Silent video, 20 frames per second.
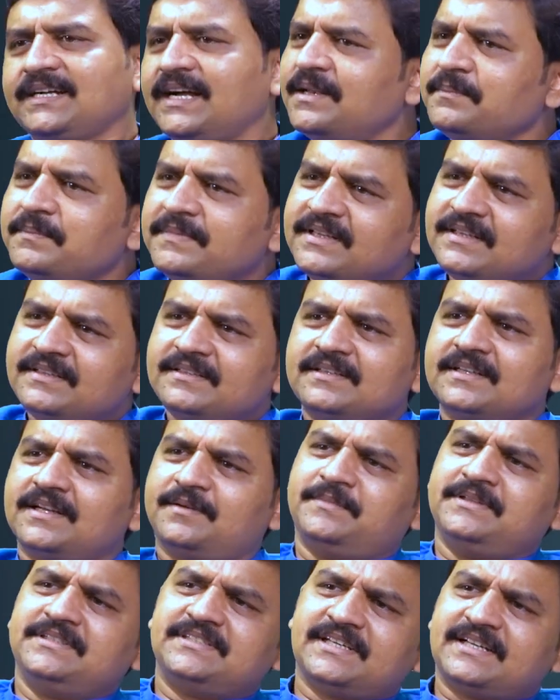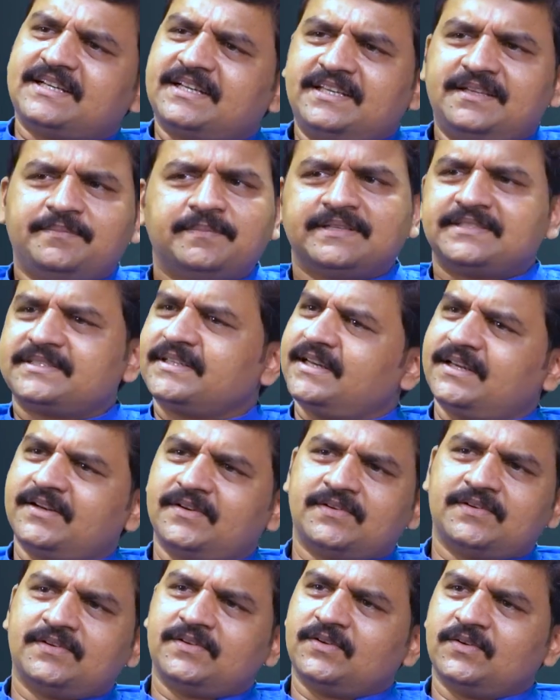కానీ మీరు గమనించారా ఈ
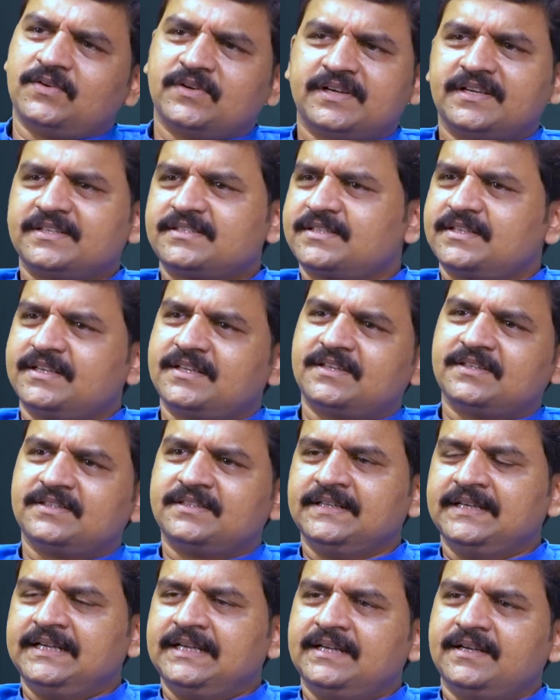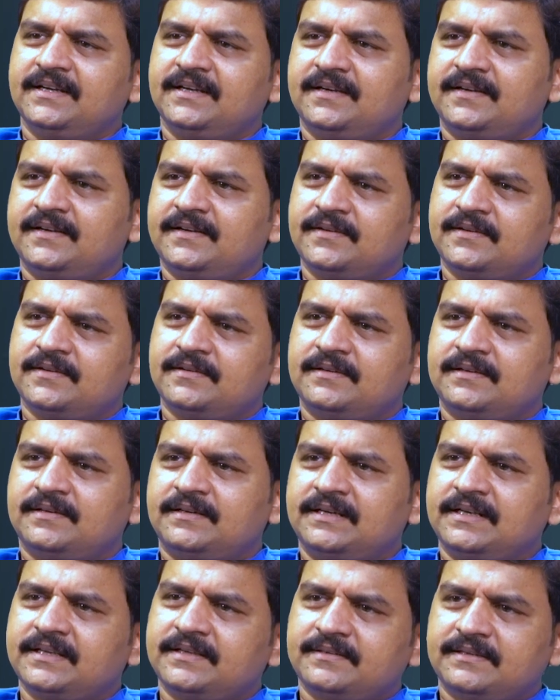మధ్యకాలంలో లోకేష్ గారు
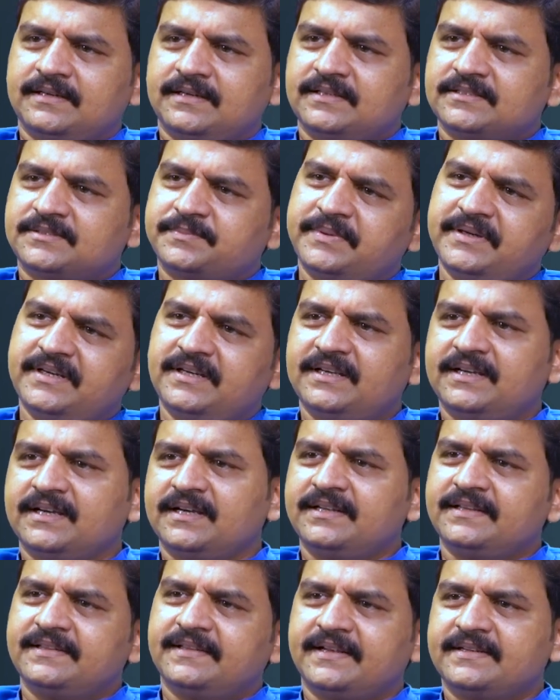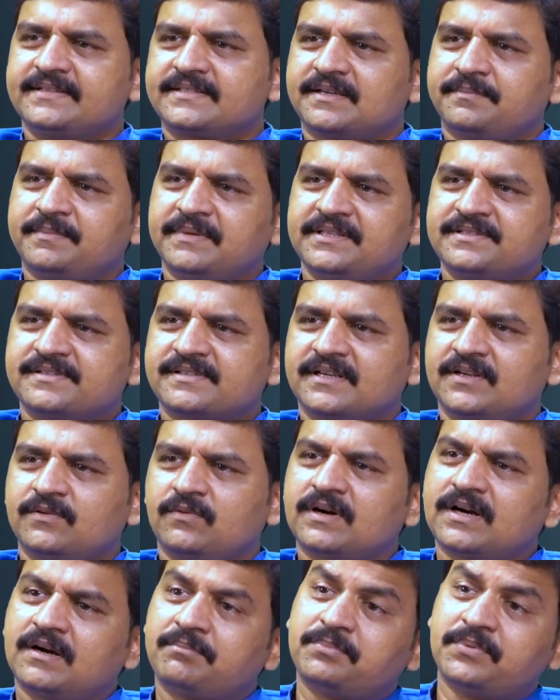అంటే ఆ స్పీడ్ కానీ దానికి సంబంధించి
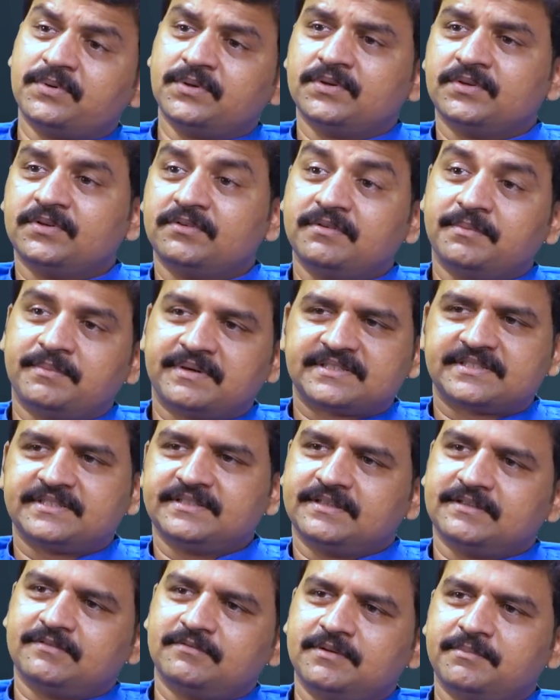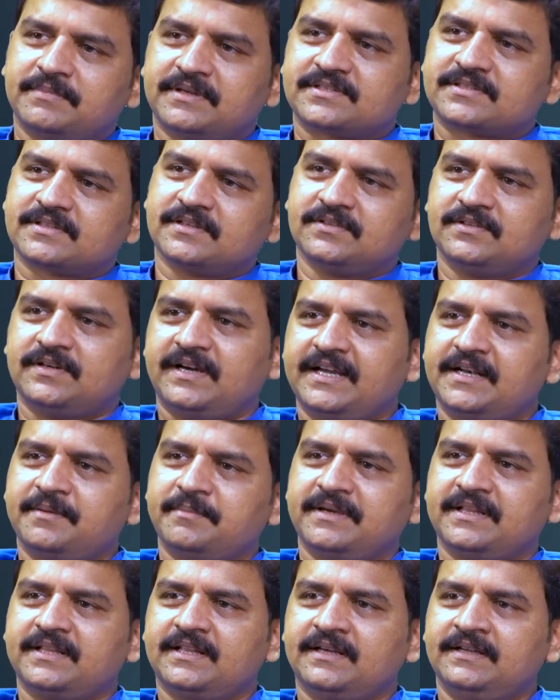కానీ ఒకప్పుడు విమర్శ విమర్శలు
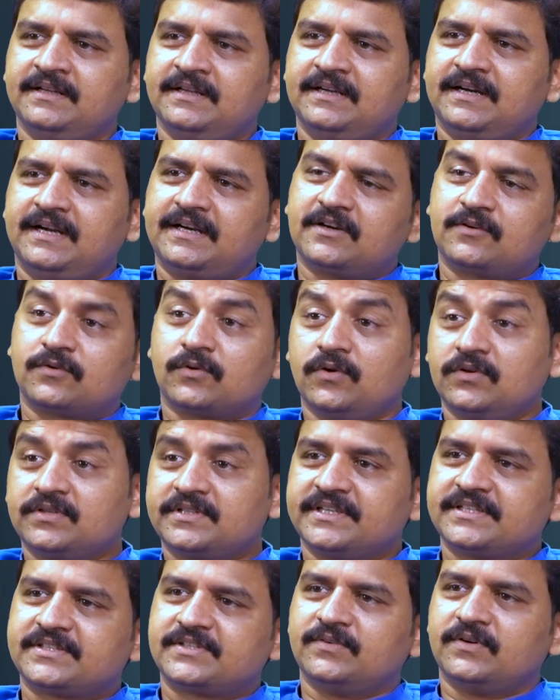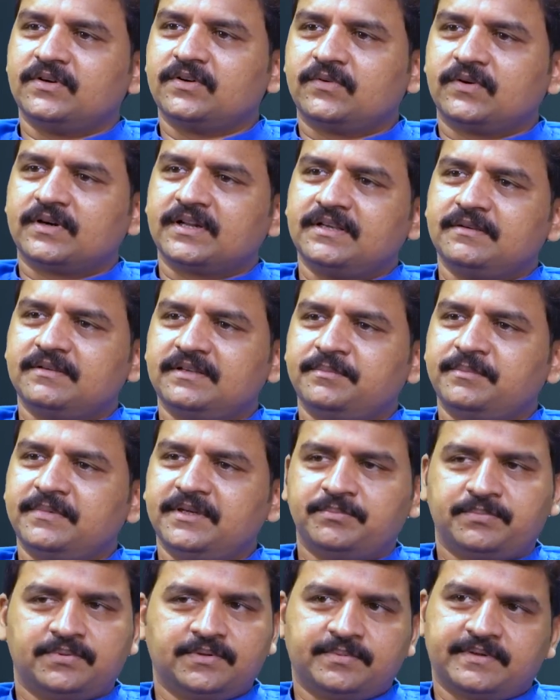ఆయన మీద అంటే ట్రోల్ చేసిన వాళ్ళు కూడా
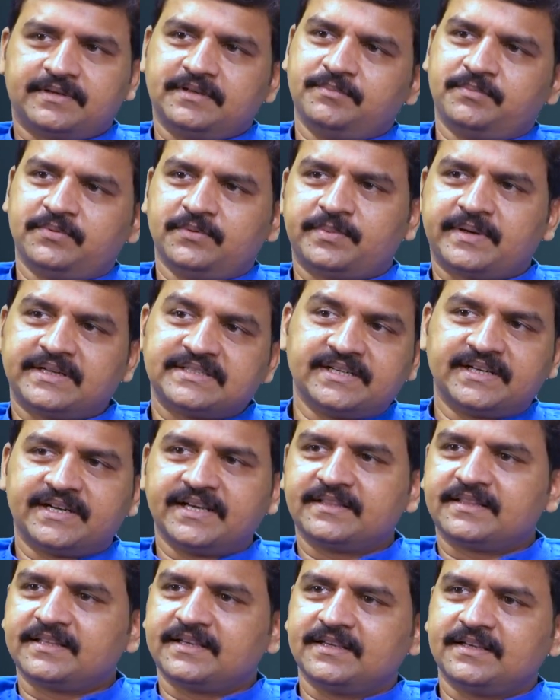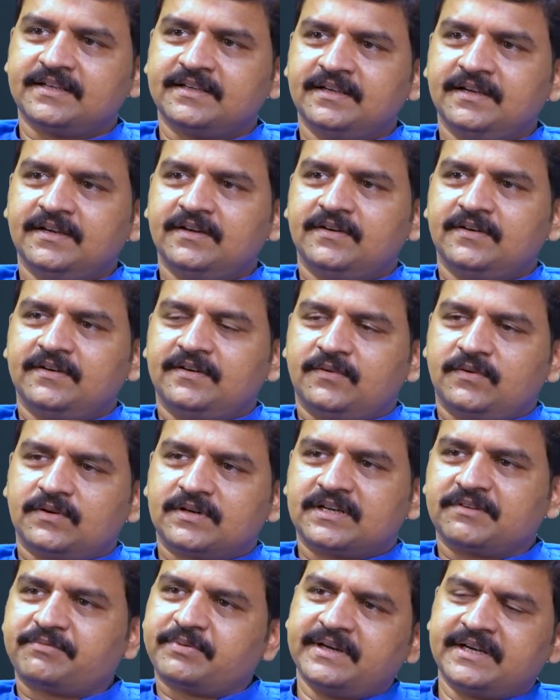ఇప్పుడు ఇప్పుడు ప్రజెంట్ అయితే
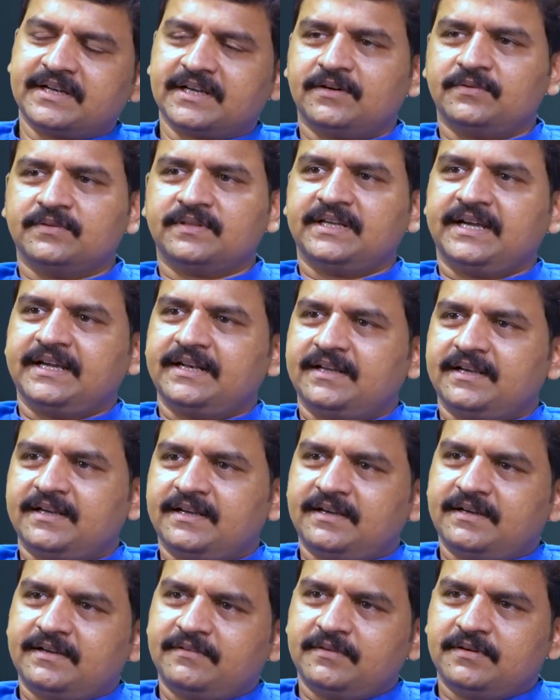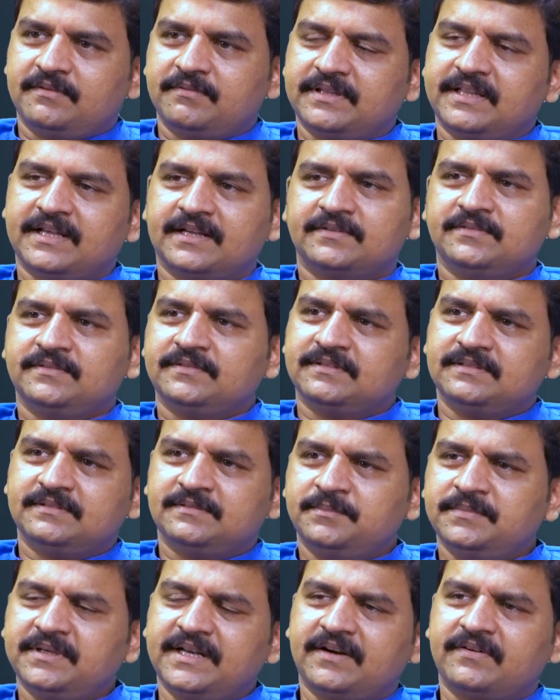ఒక డిఫరెంట్గా ఉంది ఆయన విధానం
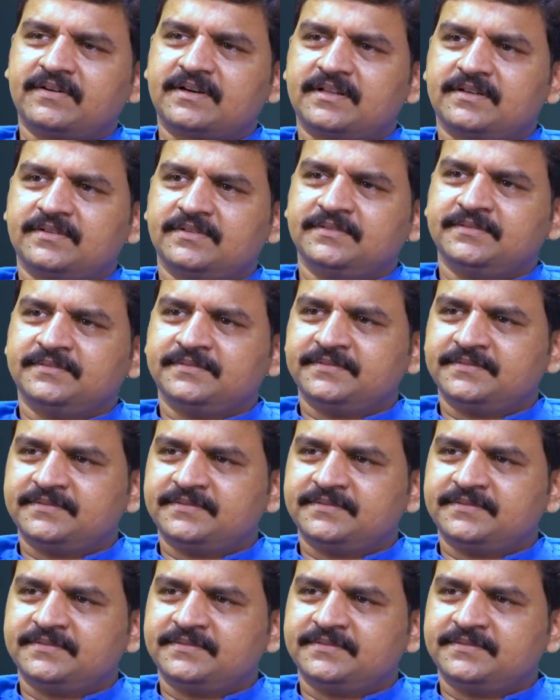మీరేమంటారు